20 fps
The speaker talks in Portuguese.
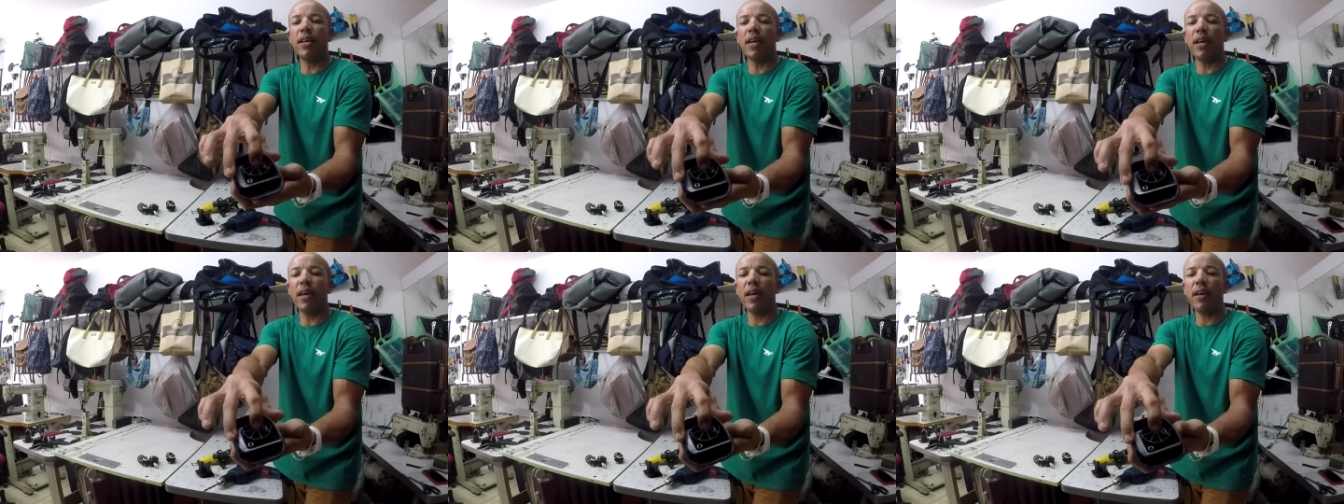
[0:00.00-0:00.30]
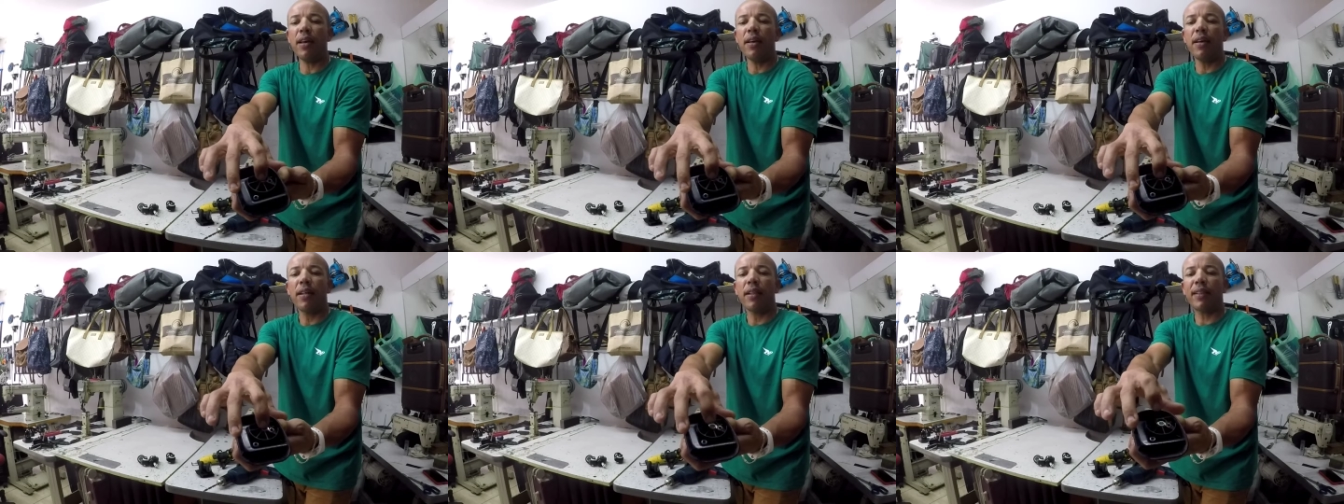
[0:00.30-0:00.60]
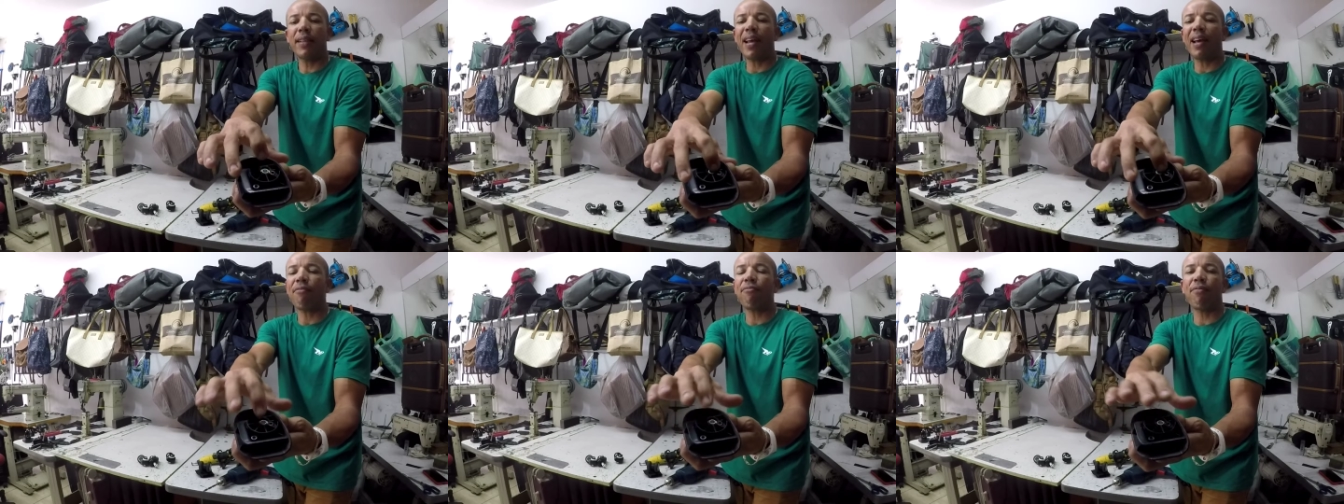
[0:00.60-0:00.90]
é
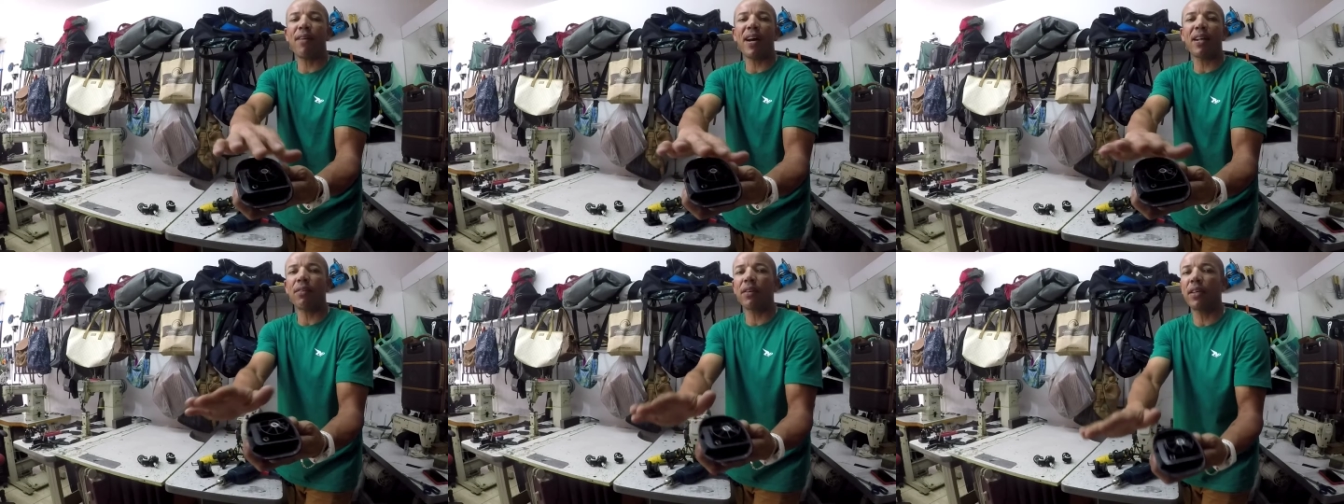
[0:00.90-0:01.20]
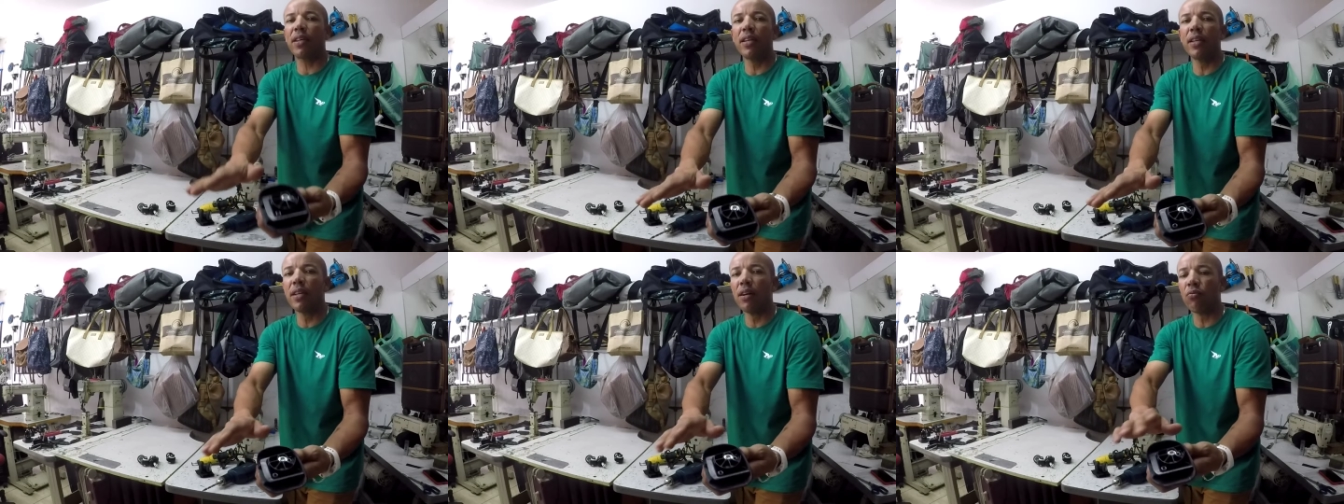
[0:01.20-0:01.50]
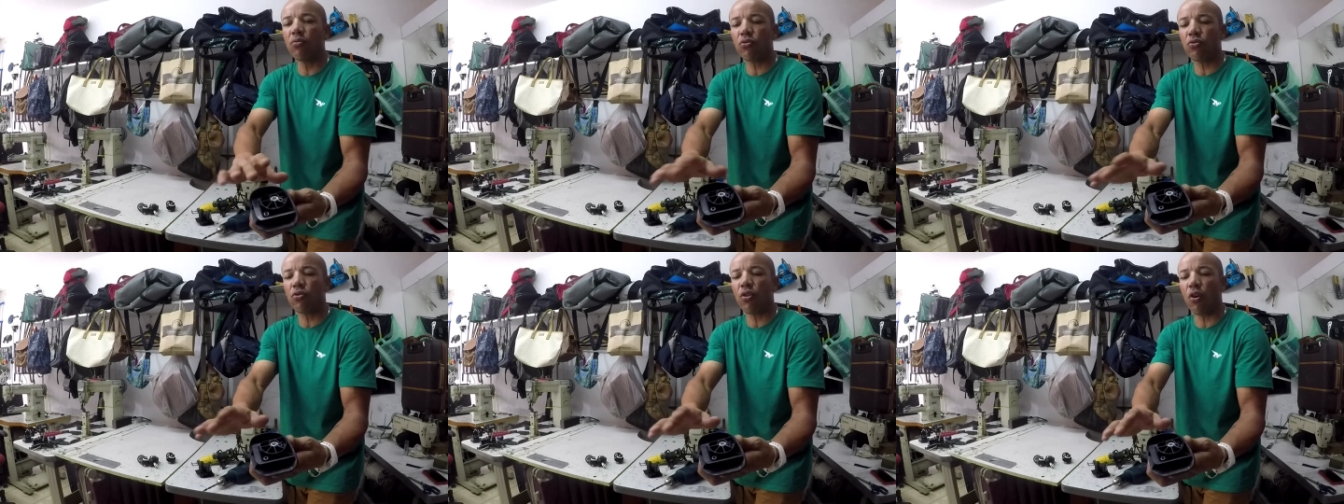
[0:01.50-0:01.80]
travado aqui, não
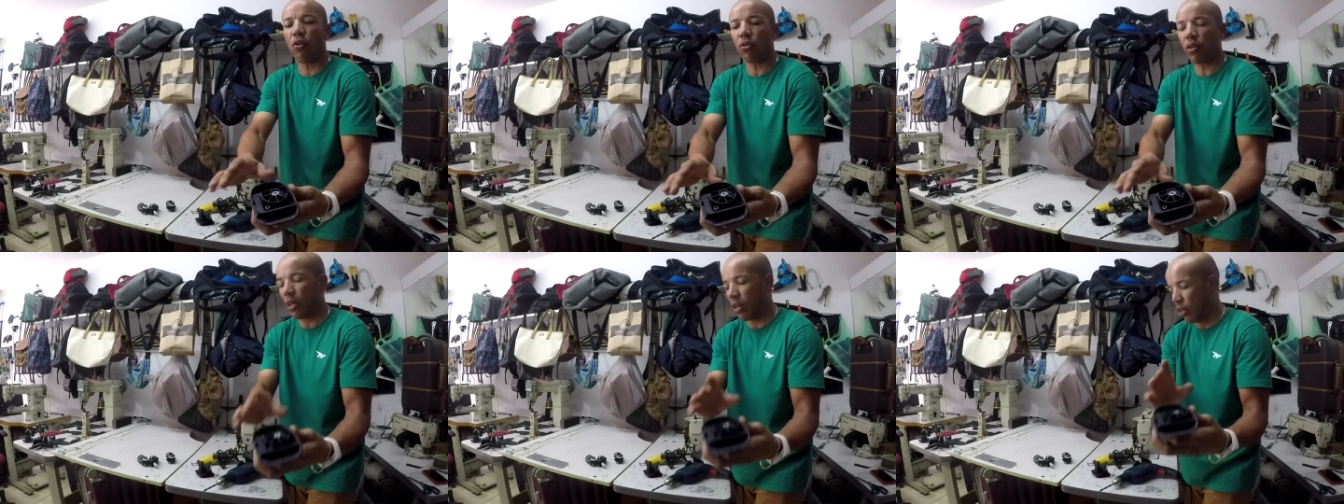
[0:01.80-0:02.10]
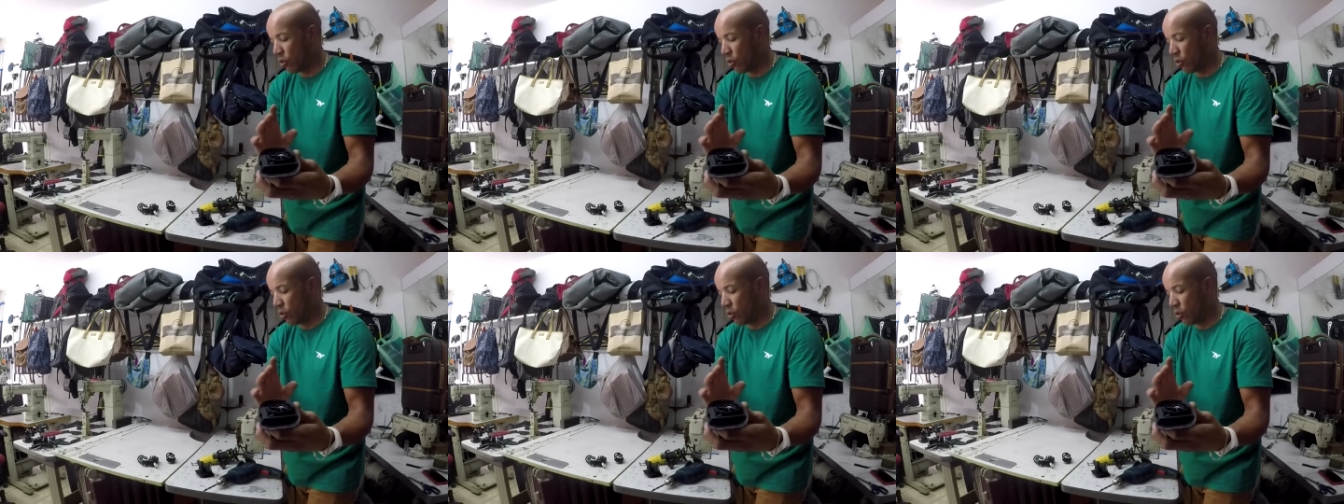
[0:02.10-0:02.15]
solta,